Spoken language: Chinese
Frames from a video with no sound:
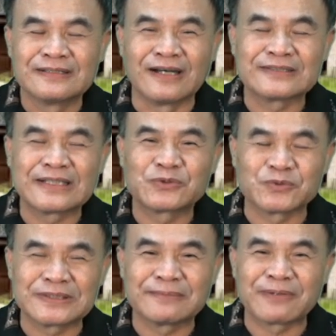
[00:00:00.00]
然后在
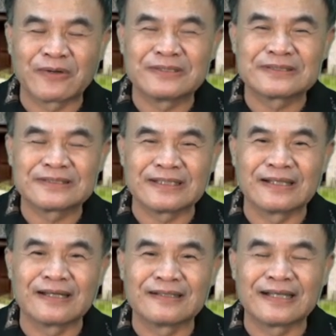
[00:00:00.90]
祖先排位之前
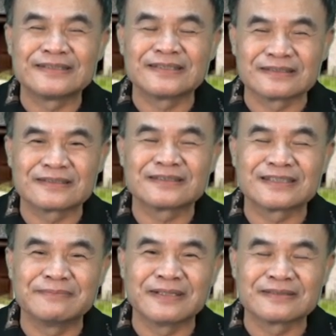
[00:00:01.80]
呢，来请示
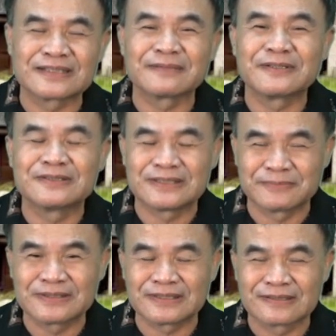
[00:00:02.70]
神明这个备份行
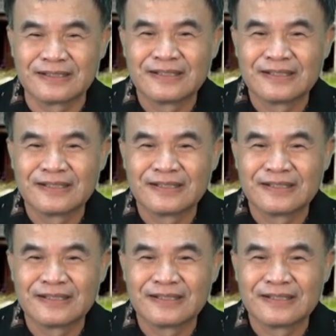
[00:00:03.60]
不行？